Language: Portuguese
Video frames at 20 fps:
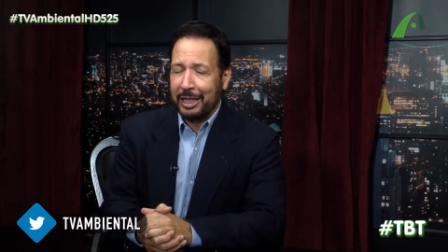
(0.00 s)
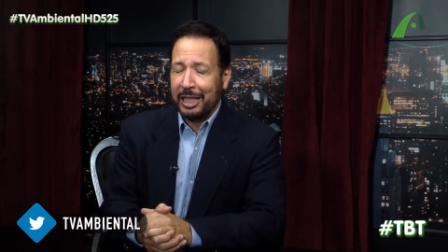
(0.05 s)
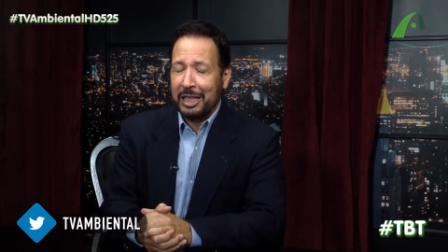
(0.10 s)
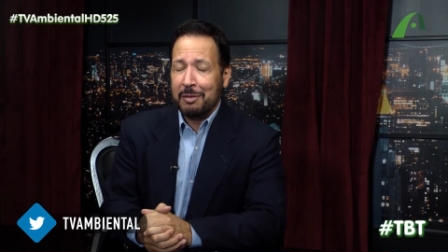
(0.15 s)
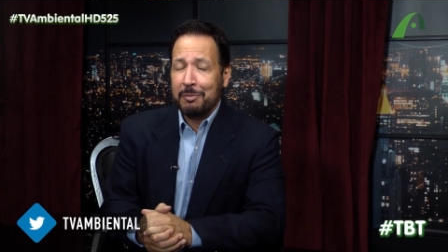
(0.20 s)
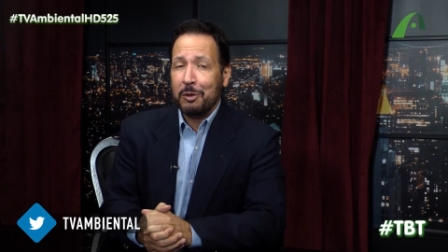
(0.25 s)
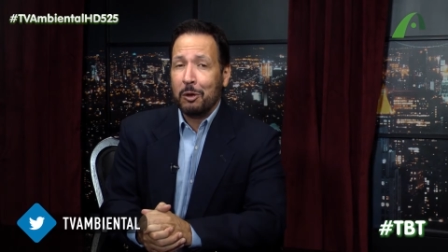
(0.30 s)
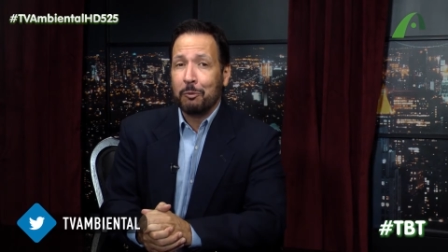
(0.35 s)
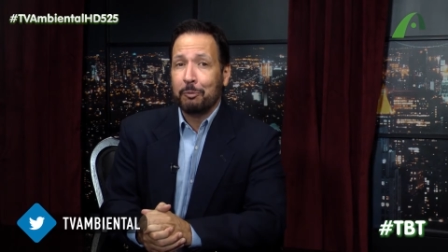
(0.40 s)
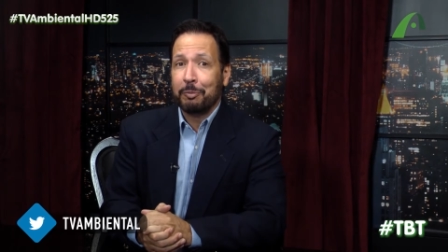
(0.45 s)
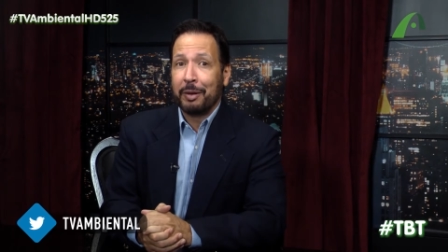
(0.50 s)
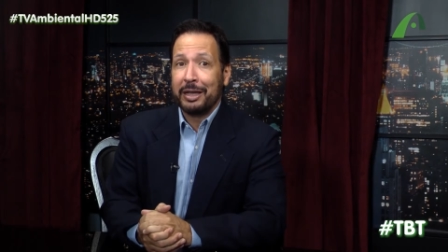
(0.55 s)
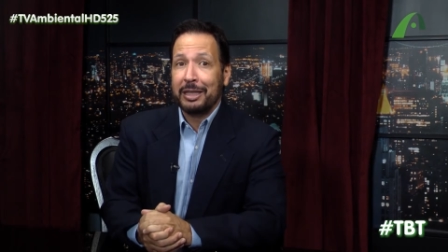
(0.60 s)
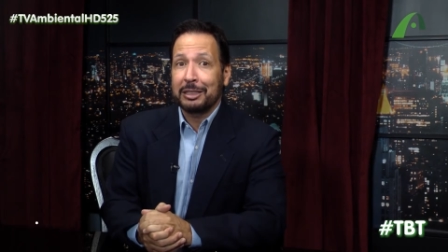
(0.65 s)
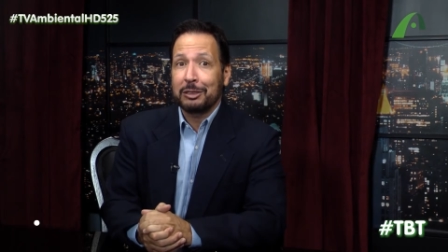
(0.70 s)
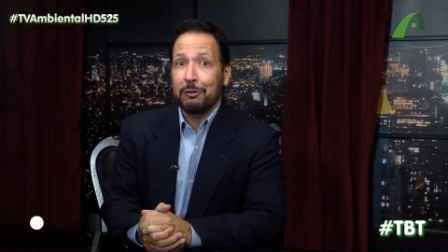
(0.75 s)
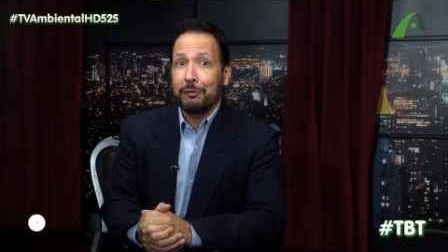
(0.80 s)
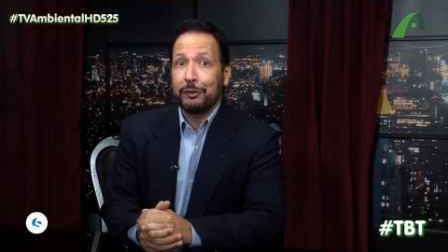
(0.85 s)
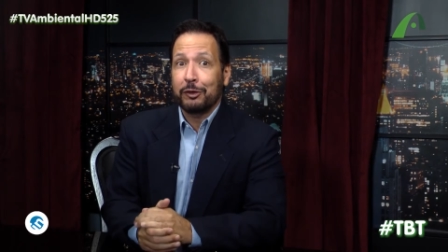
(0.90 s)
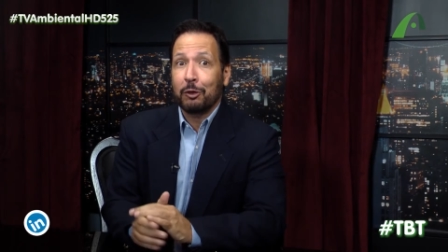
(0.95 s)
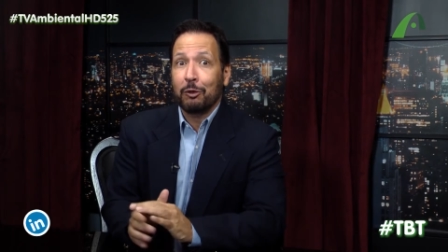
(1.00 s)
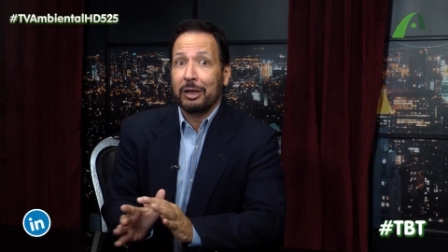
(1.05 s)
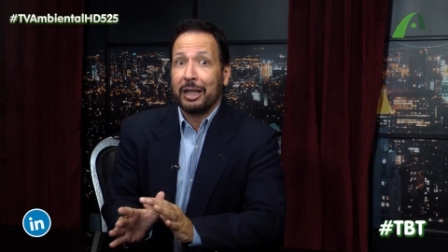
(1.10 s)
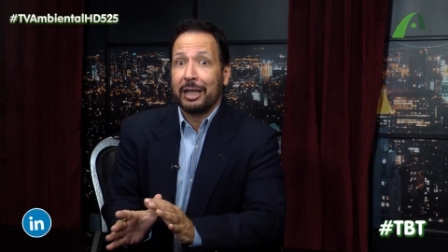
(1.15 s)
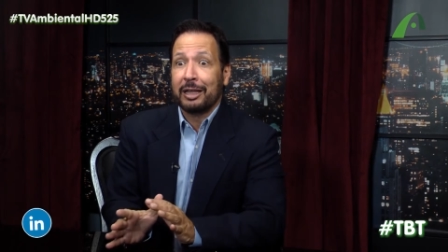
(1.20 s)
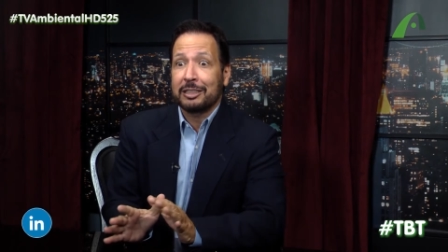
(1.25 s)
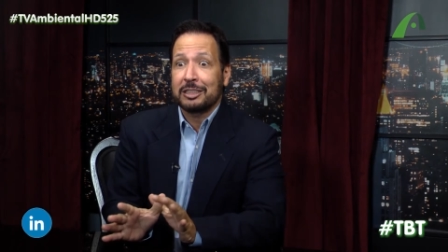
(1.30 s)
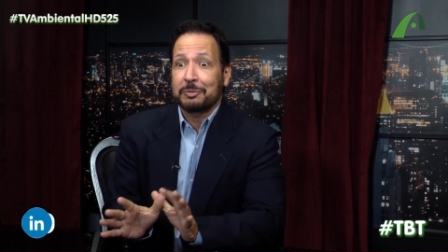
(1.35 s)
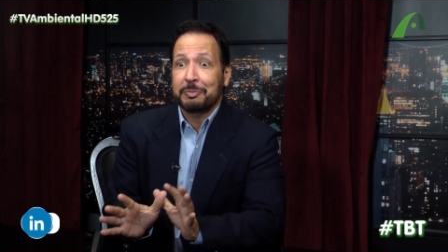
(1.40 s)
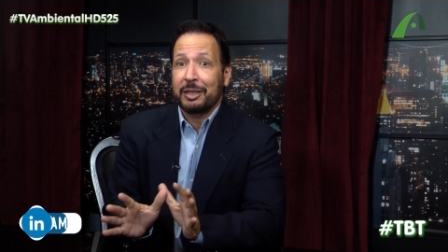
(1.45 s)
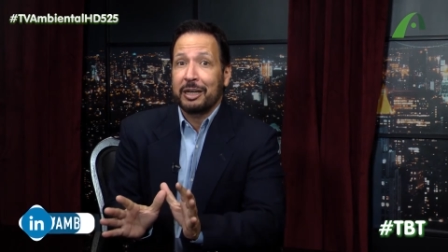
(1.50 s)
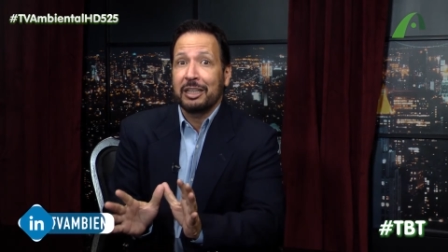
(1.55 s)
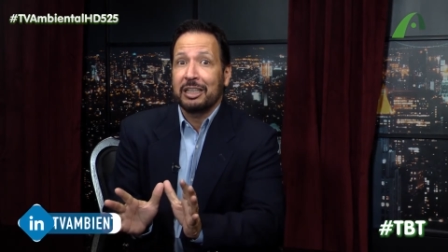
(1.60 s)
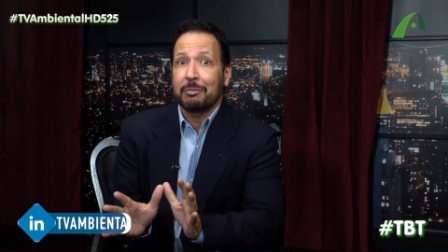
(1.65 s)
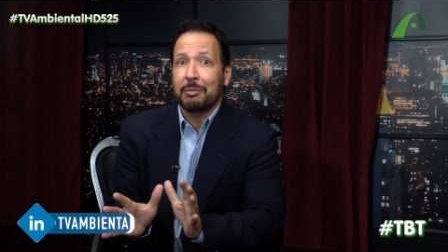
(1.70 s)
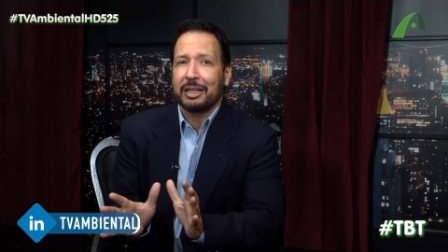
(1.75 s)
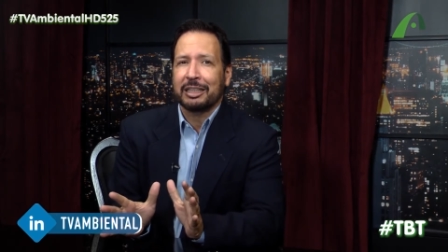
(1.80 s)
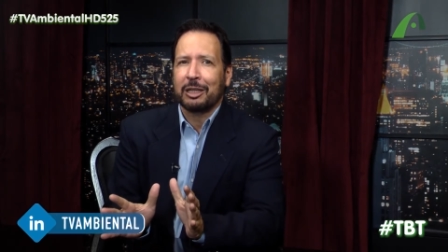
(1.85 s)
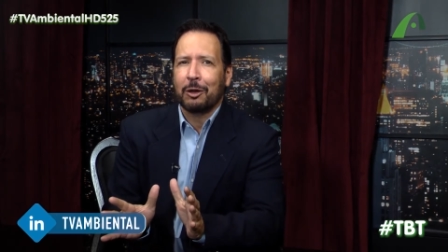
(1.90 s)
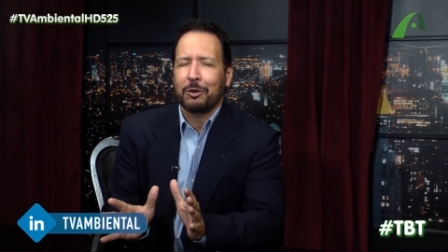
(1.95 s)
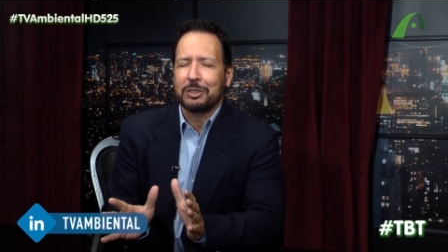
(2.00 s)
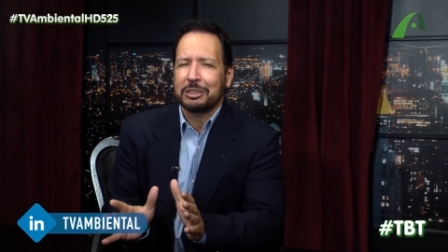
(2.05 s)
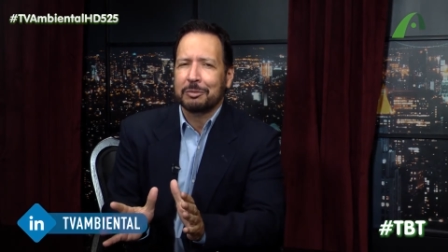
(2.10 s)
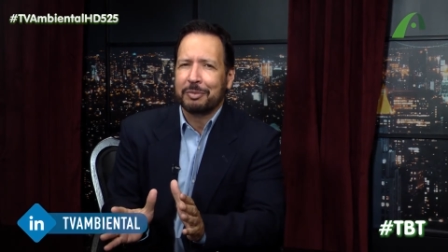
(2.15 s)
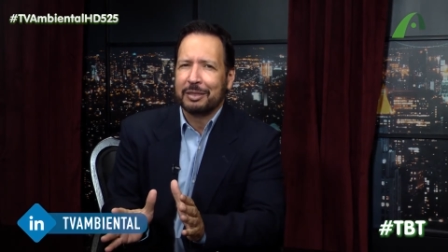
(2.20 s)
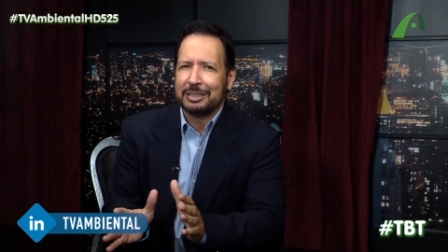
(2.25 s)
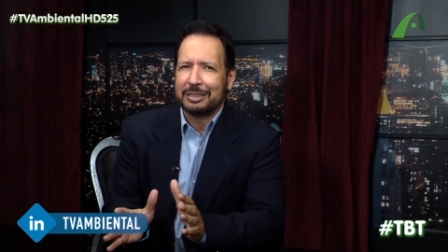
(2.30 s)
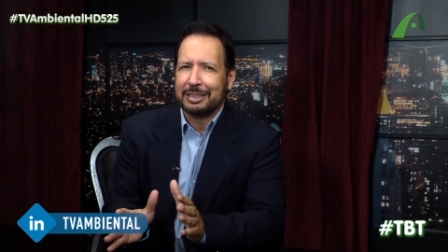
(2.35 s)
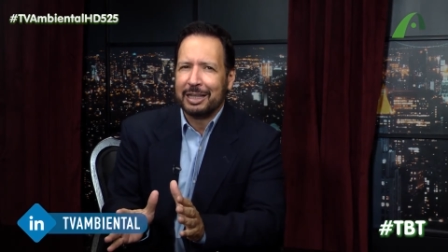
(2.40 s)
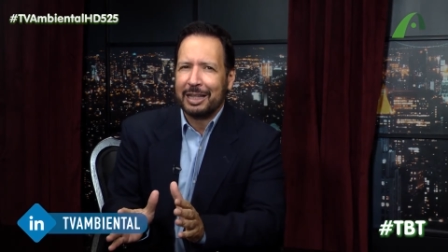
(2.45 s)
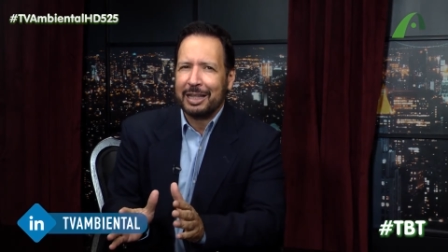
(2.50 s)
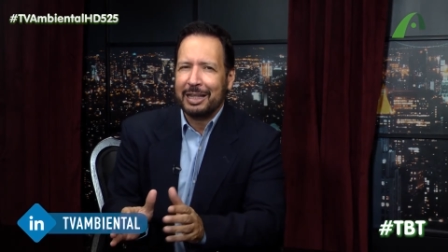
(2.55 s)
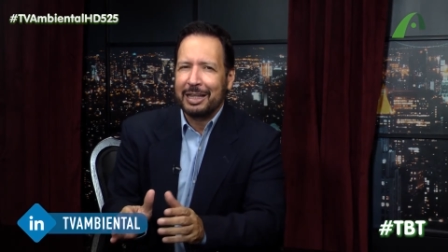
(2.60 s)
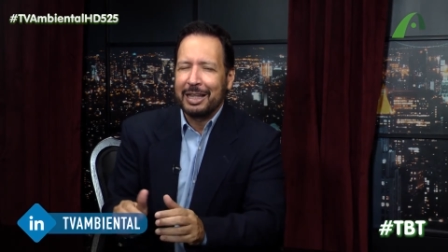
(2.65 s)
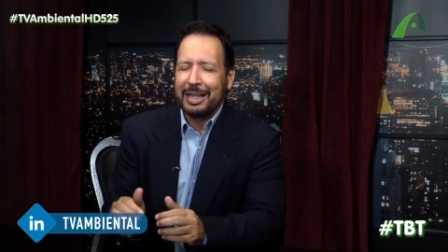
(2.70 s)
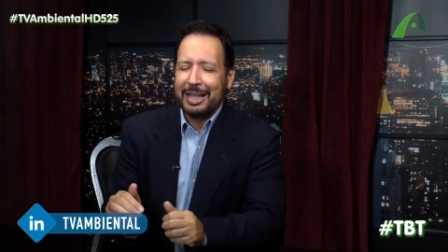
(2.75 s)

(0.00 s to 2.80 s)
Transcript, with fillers: E meu pai então ficou lá esperando a Marta Rocha passar